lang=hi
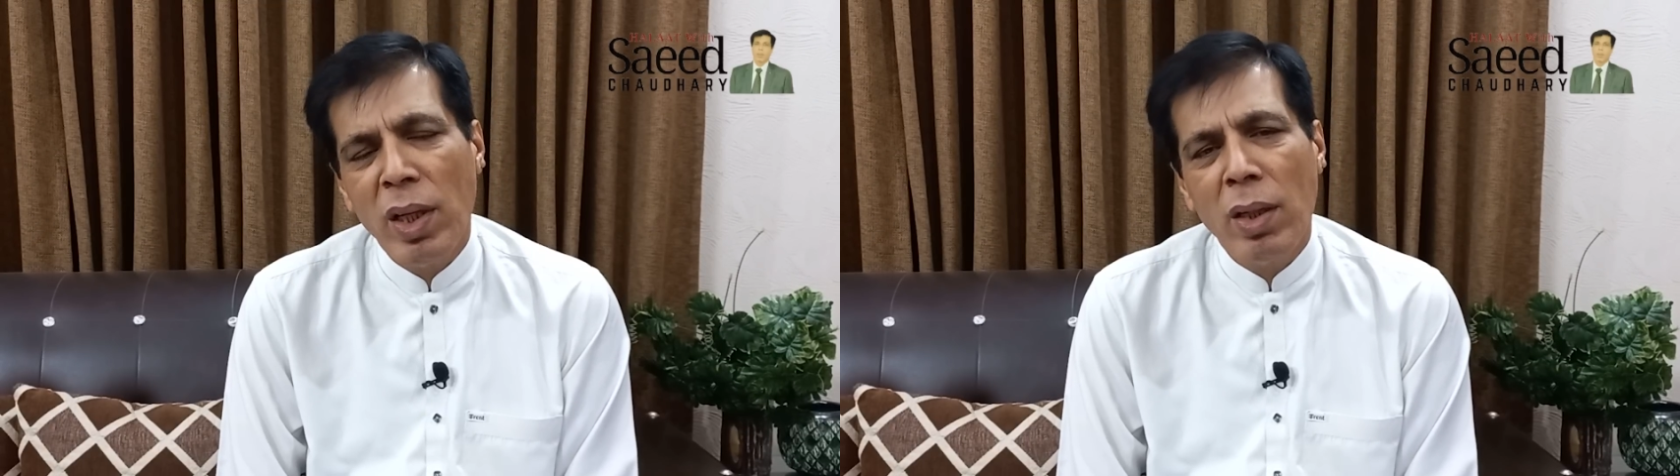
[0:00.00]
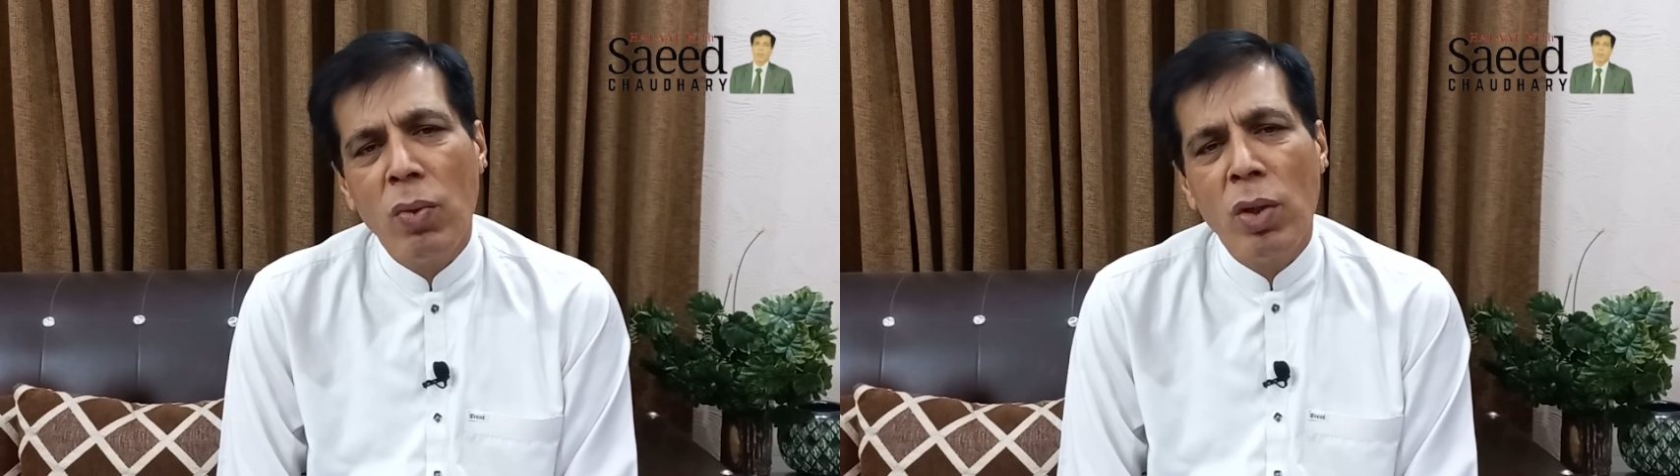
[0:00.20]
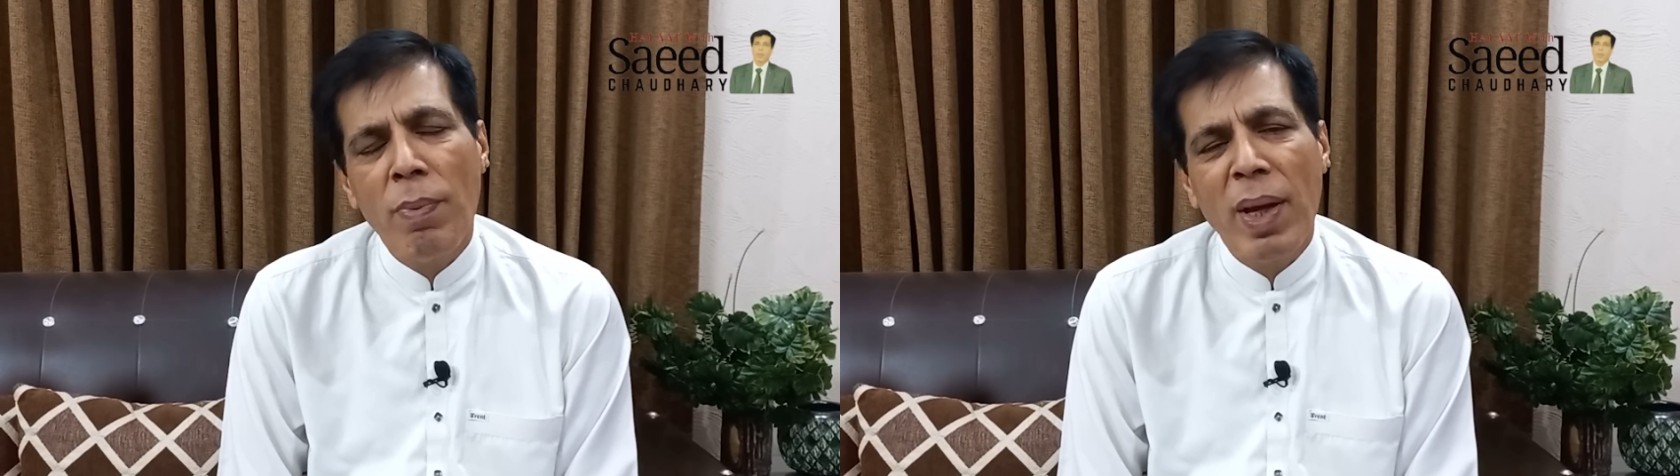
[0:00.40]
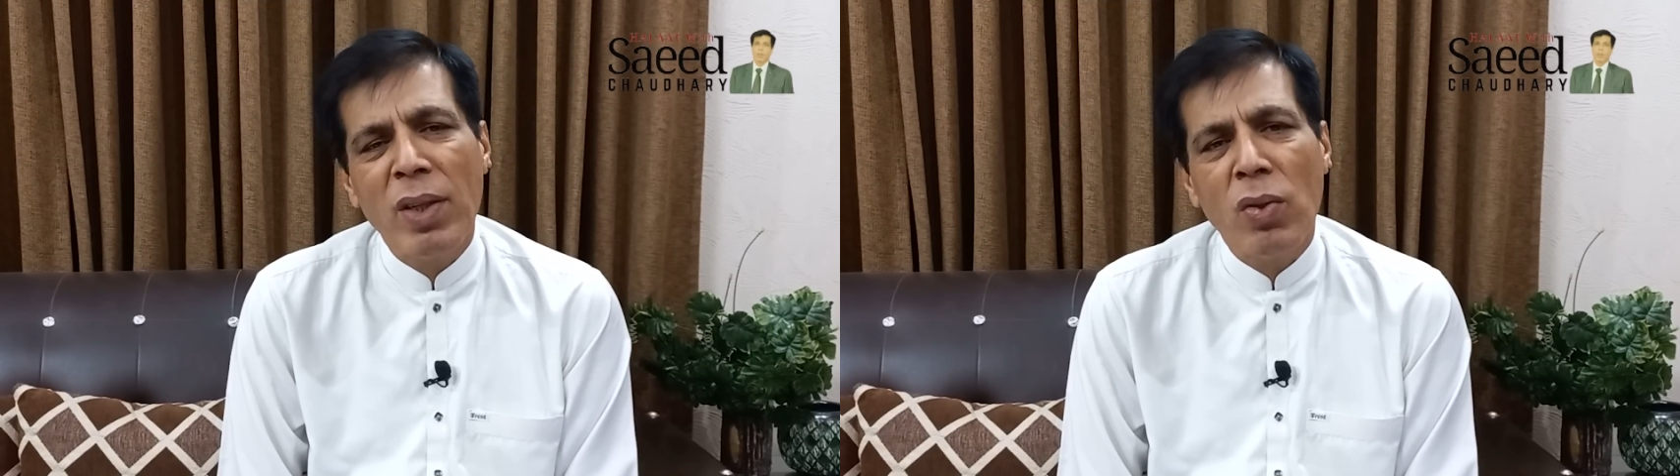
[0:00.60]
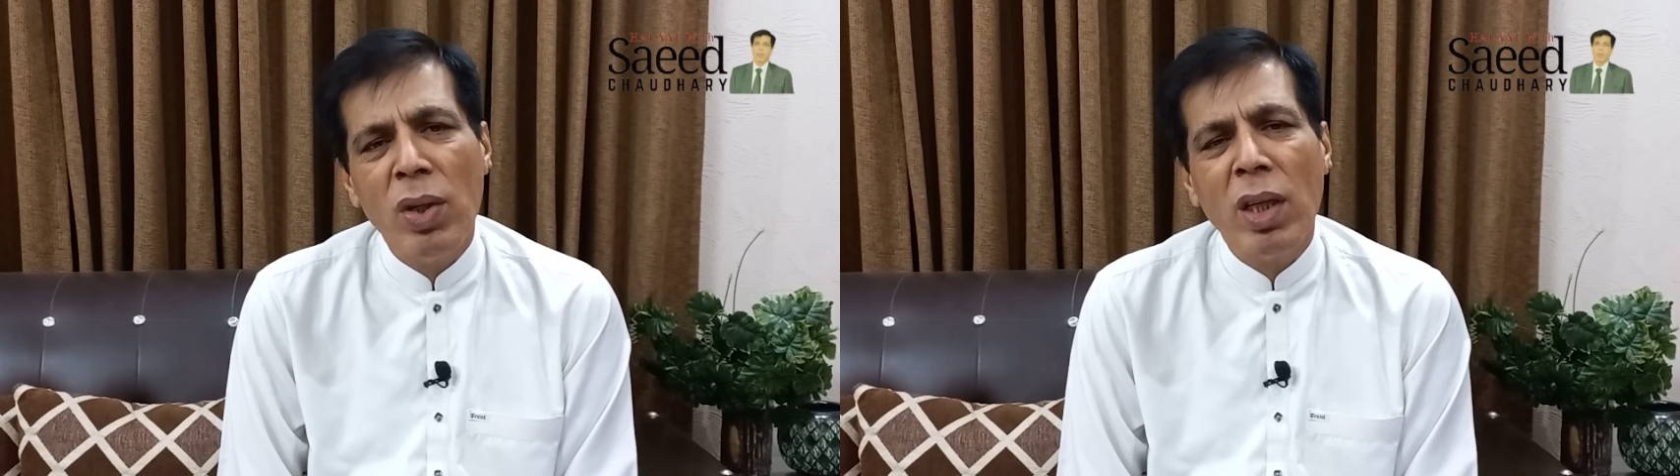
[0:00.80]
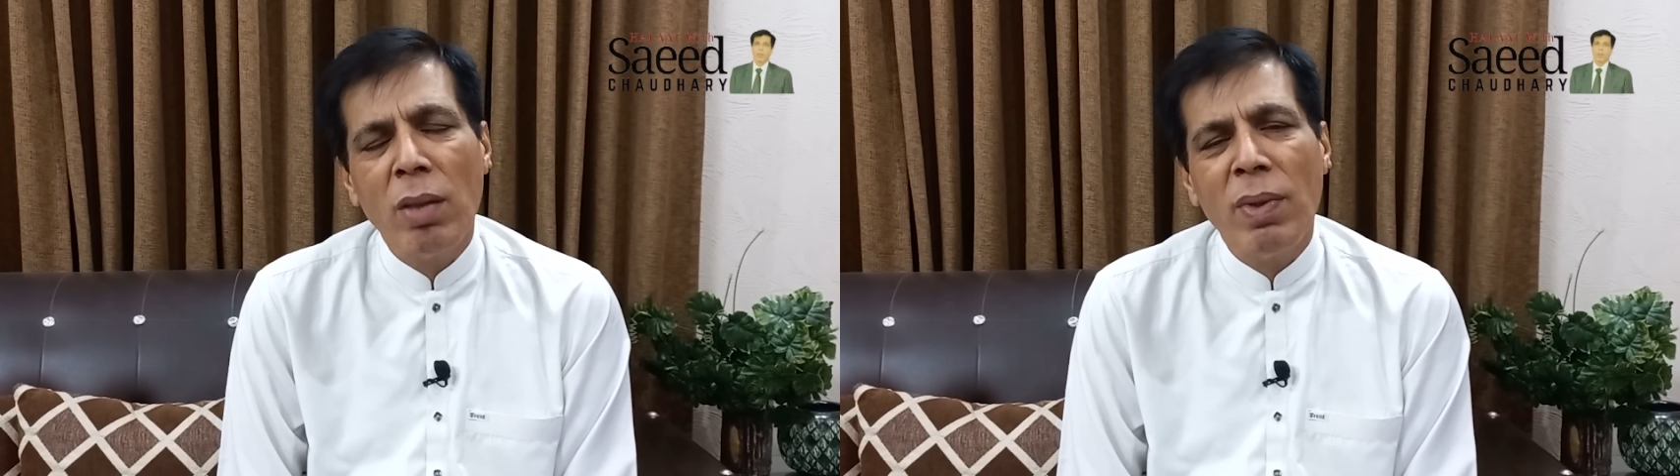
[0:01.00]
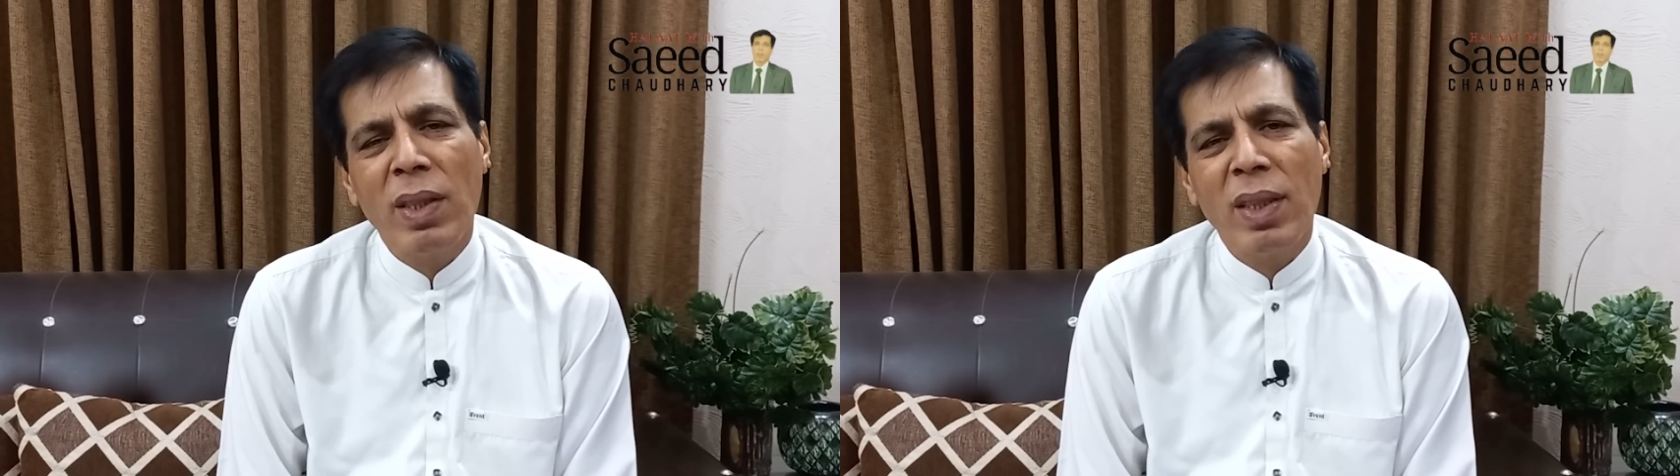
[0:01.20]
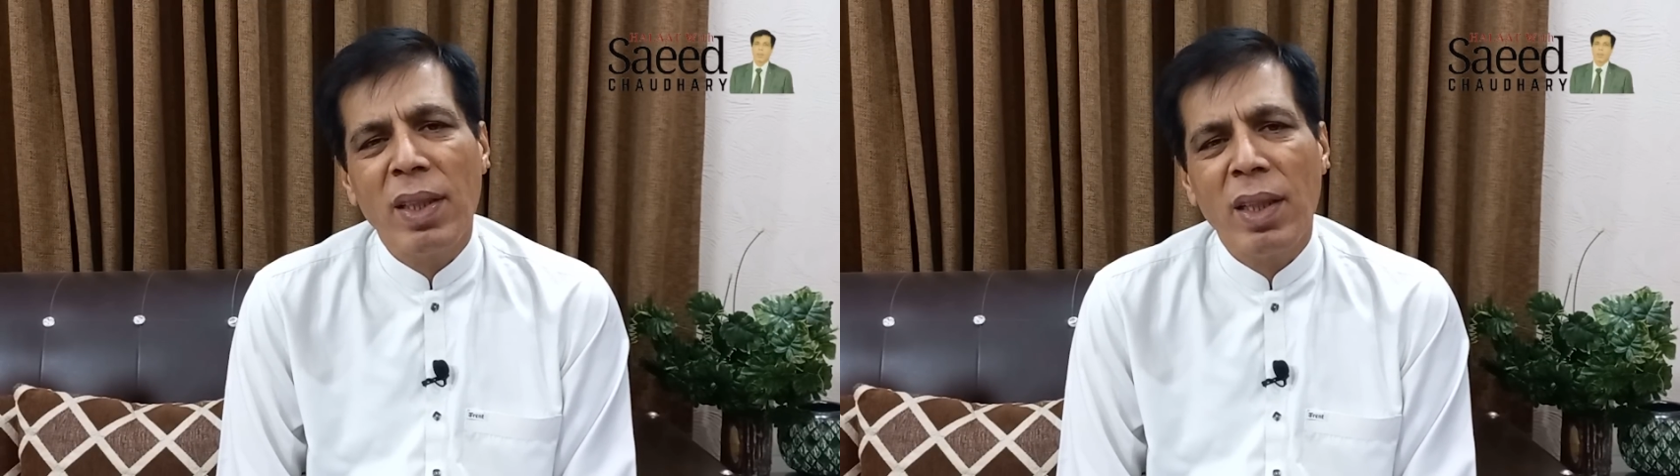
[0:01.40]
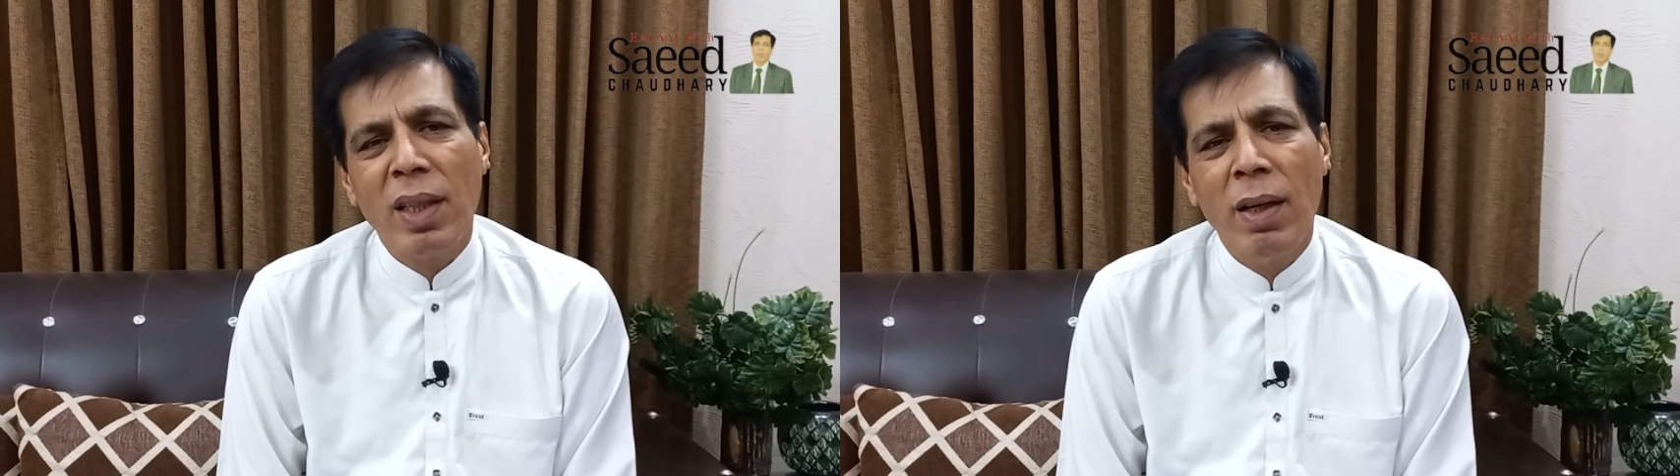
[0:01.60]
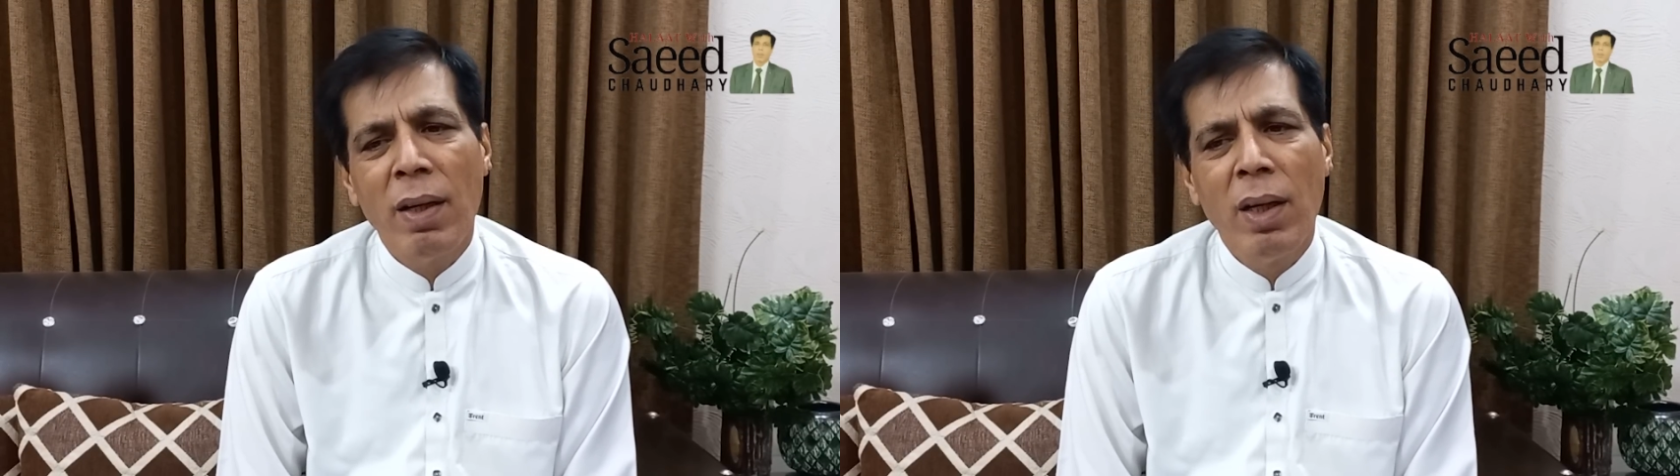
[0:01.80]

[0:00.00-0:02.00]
तीन दुकनी बेंच तो नहीं ख़त्म कर सकता था